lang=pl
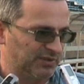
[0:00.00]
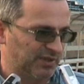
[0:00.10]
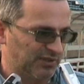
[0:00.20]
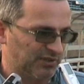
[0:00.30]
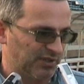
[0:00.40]

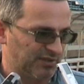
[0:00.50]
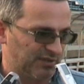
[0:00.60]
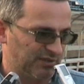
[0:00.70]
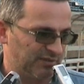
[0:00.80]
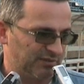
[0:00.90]
dostanie
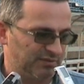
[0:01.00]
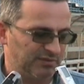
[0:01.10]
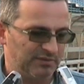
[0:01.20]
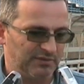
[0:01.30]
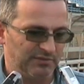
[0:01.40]
szansę. No,
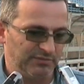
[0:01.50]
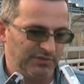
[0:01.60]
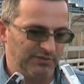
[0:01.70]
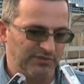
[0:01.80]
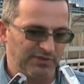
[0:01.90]

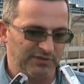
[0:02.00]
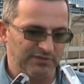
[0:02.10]
mi wy...